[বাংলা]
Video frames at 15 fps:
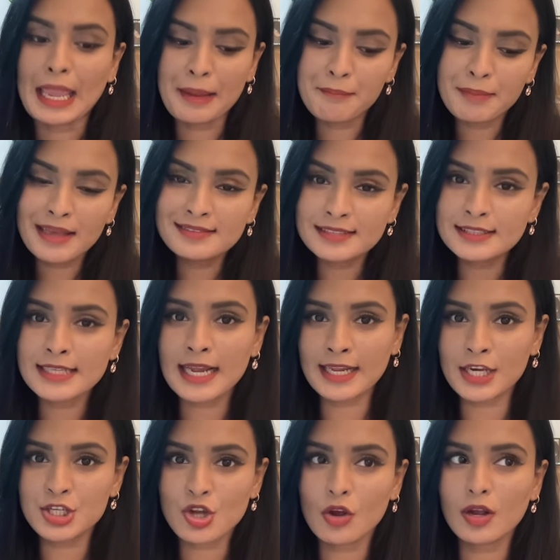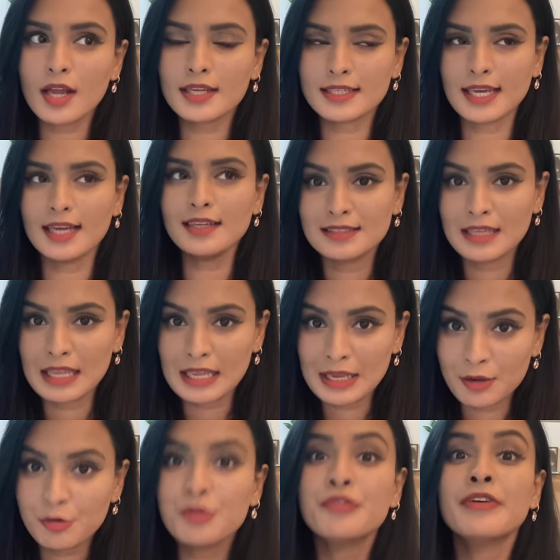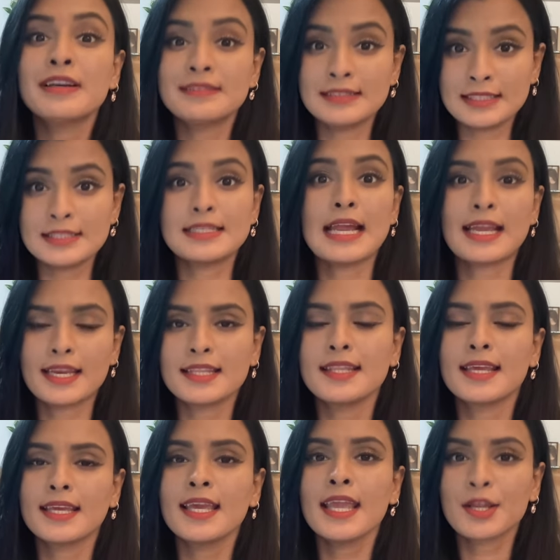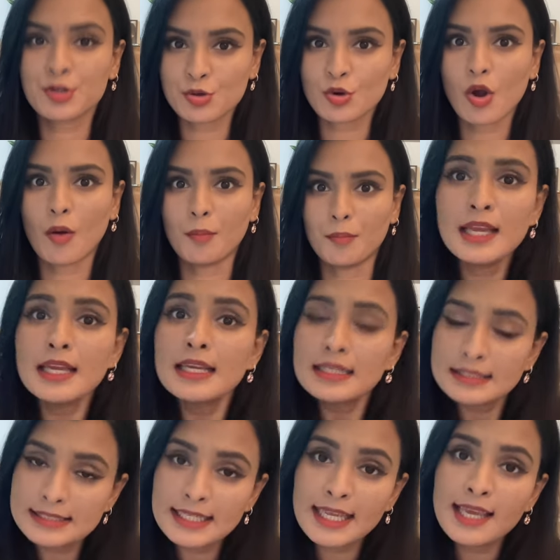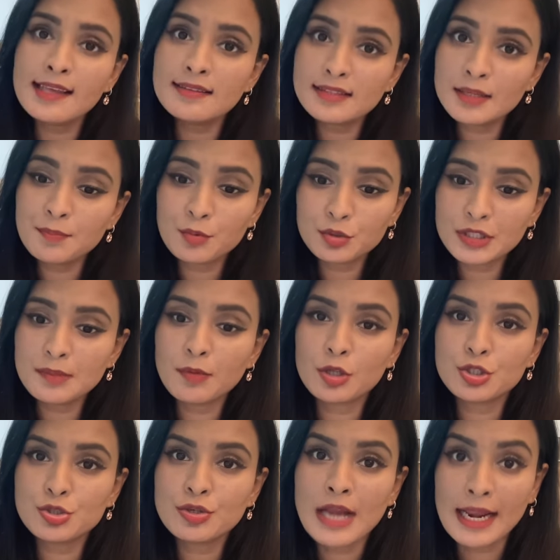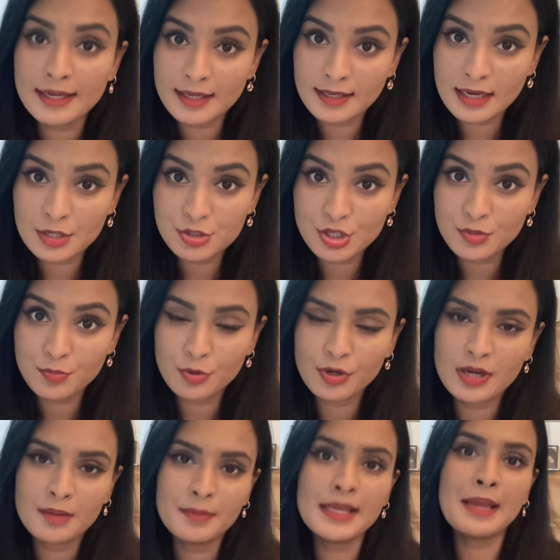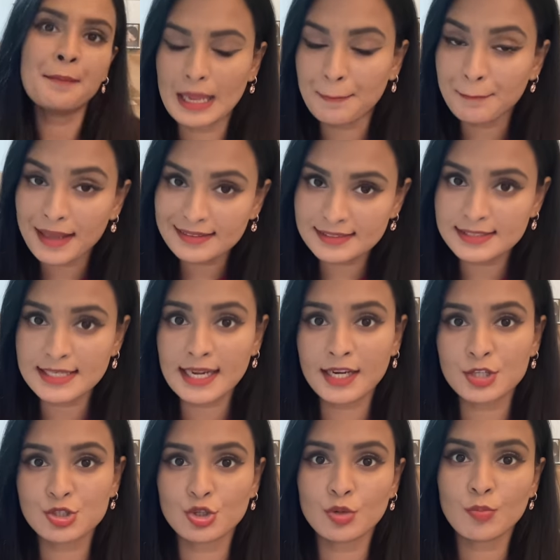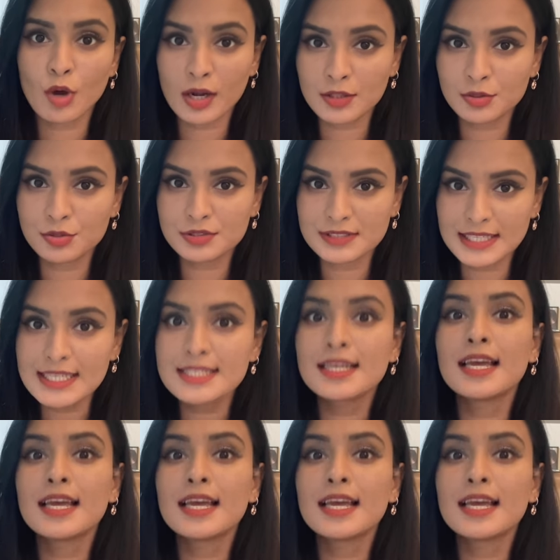এম্বাসি ট্র্যাকের সংখ্যাটা ইউনিভার্সিটি ট্র্যাকের থেকে একটু কম জিকেএসএ প্রতি বছর আন্ডার গ্রাজুয়েট প্রোগ্রামে এম্বাসি ট্র্যাকের জন্য বরাদ্দ সিট